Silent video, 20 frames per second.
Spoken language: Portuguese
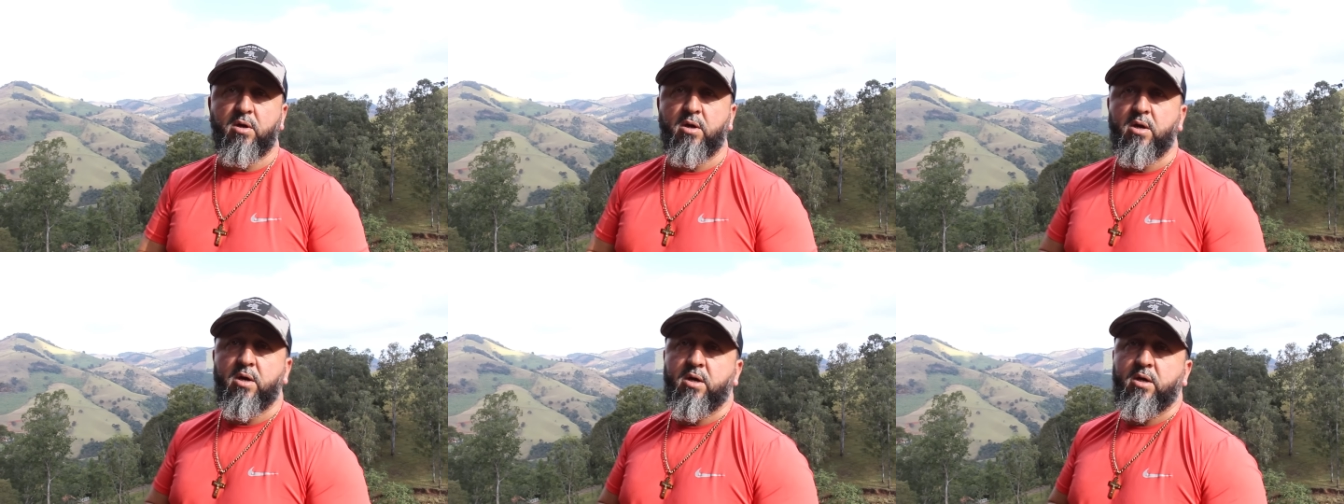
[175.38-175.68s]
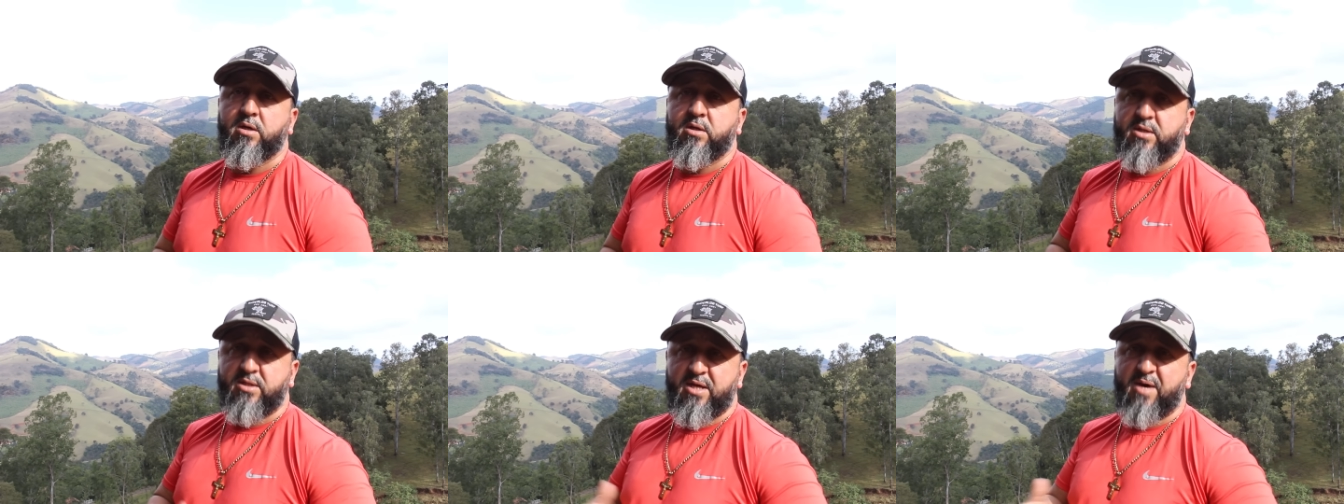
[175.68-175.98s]

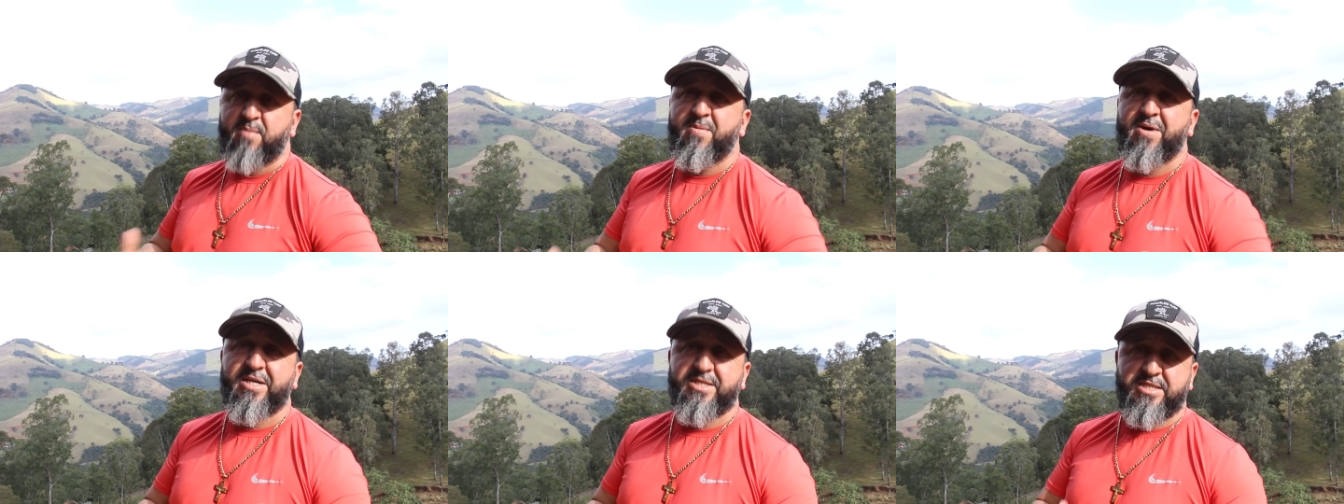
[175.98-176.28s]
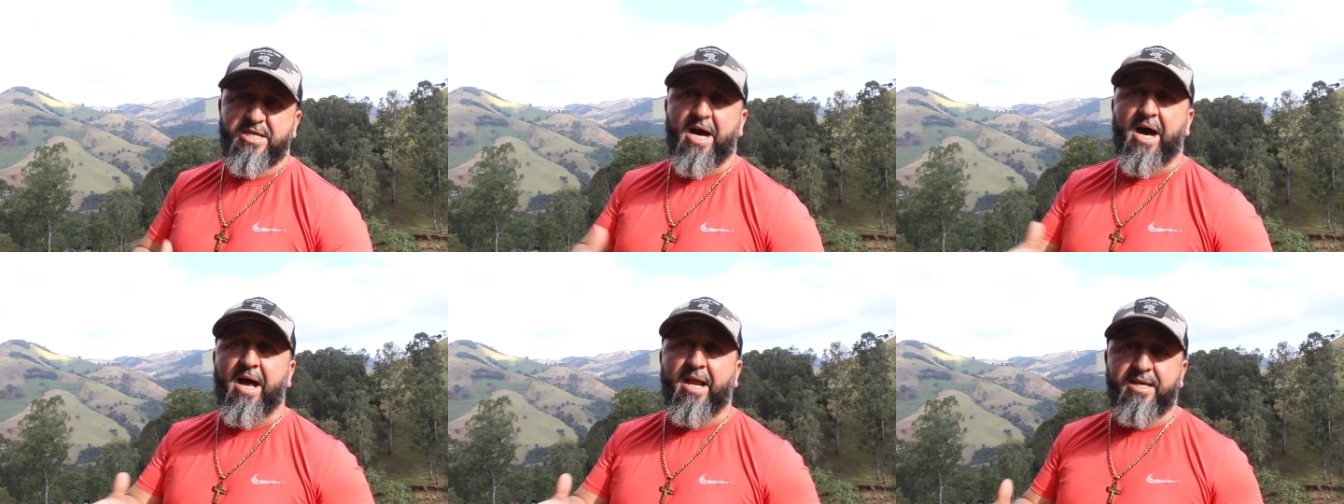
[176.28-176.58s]
Uhum. Tem
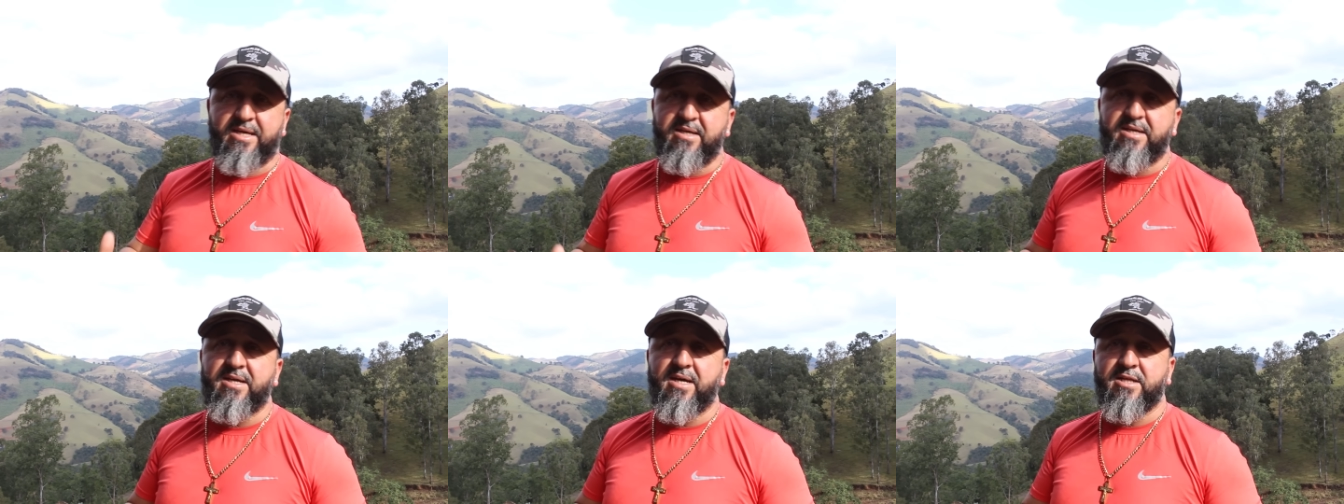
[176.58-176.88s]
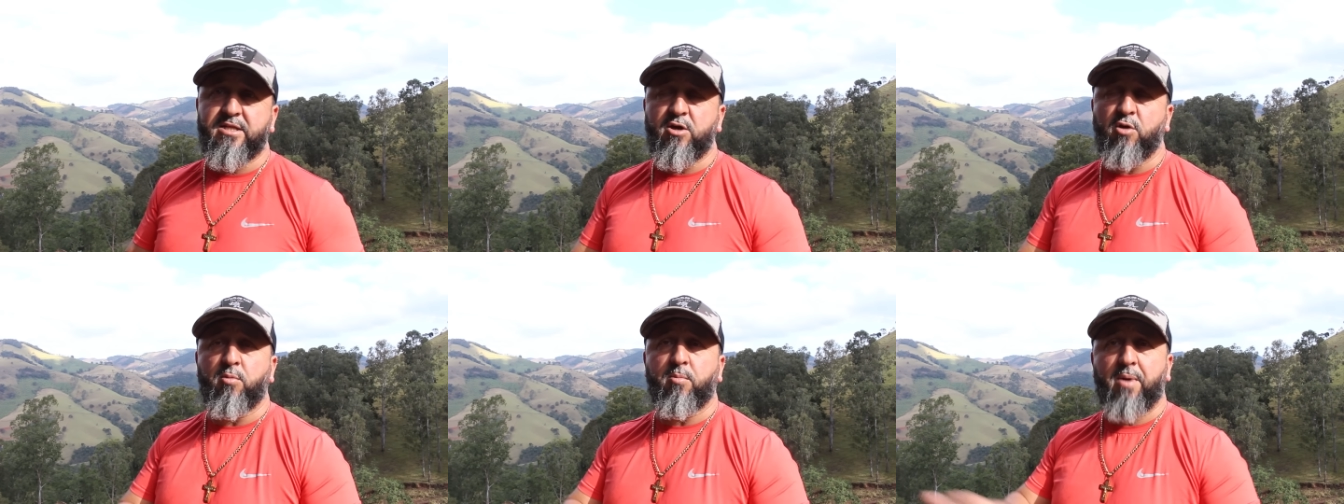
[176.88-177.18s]
mercearia,
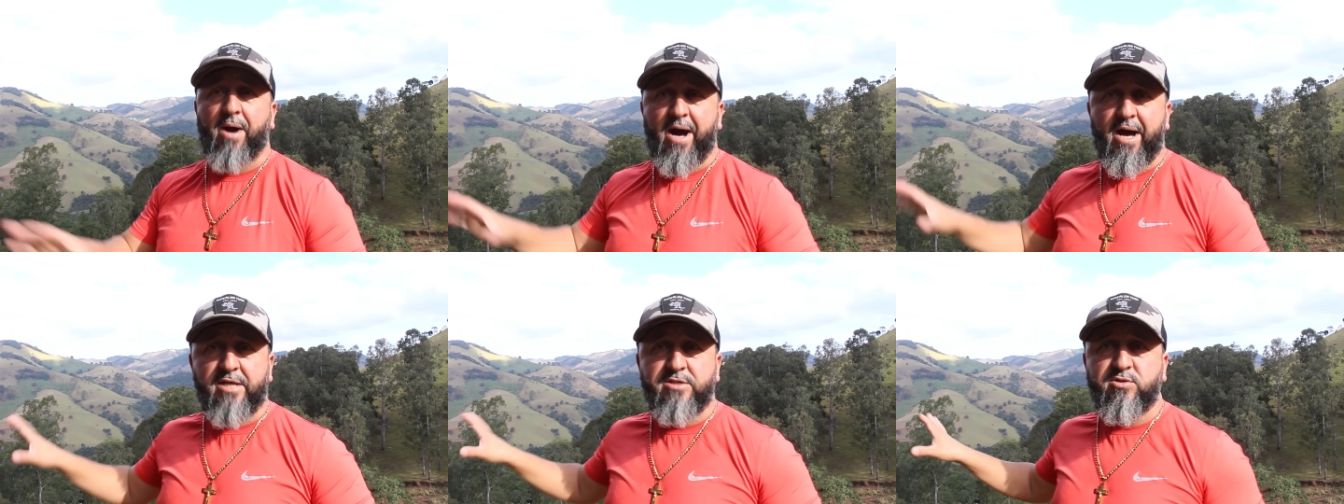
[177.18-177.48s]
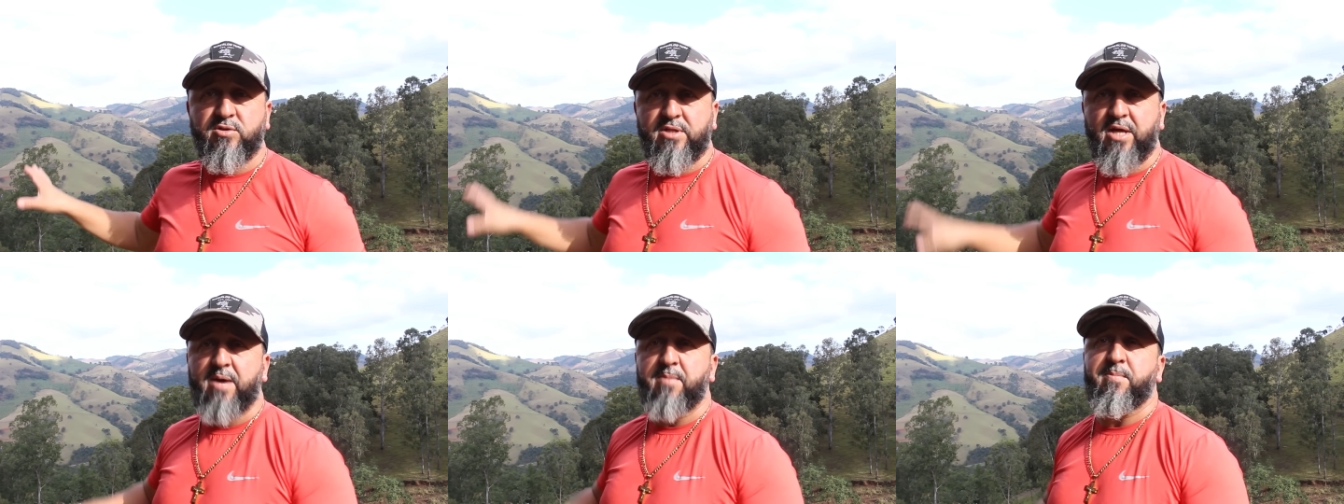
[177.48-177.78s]
tem o
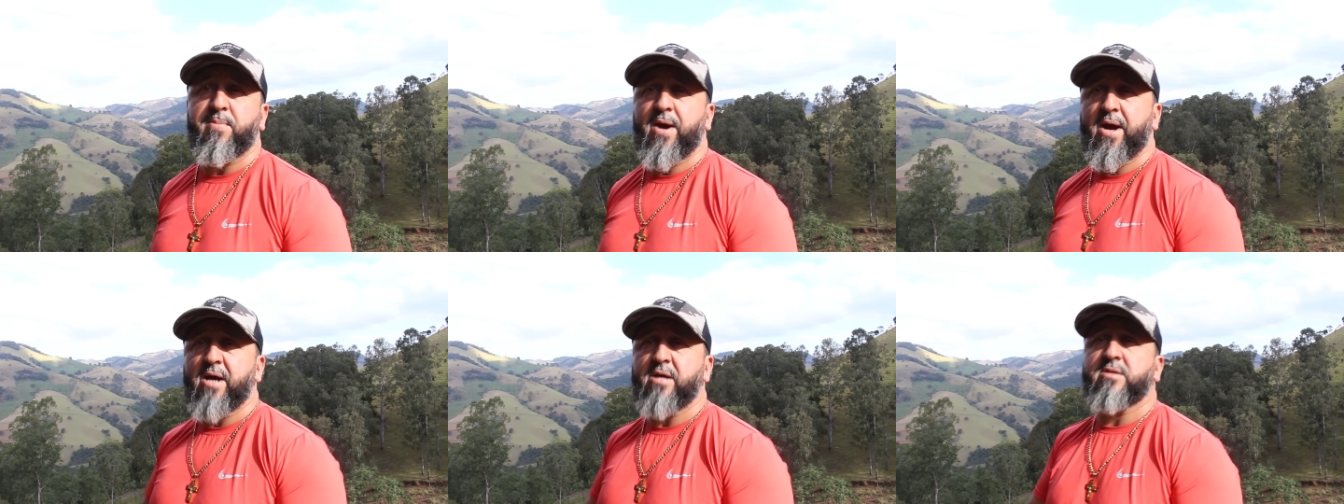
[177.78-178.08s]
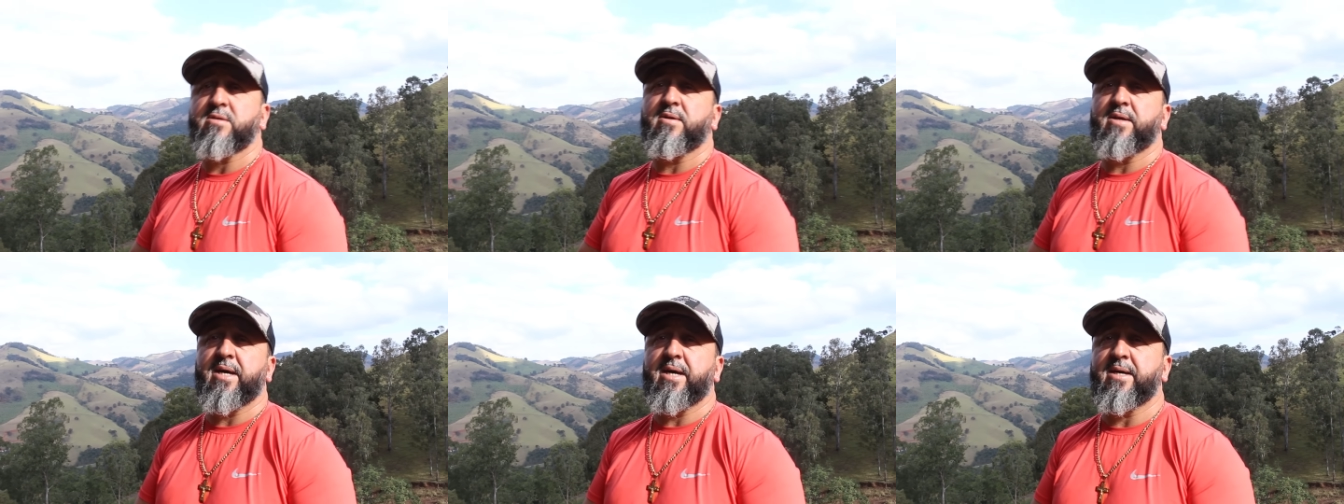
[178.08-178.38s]
básico, tem
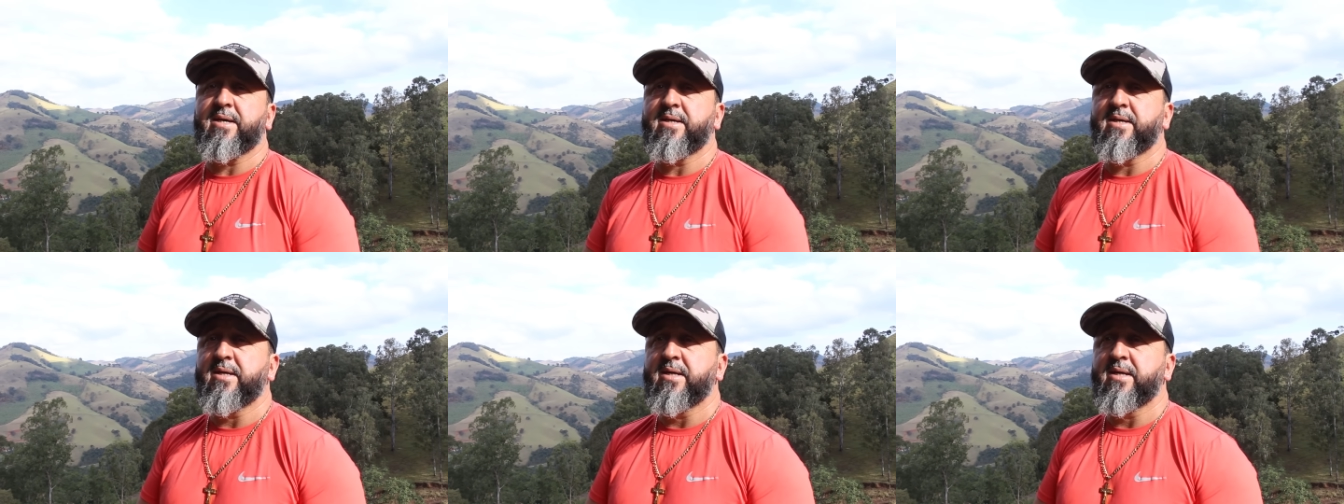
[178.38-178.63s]
perto, né?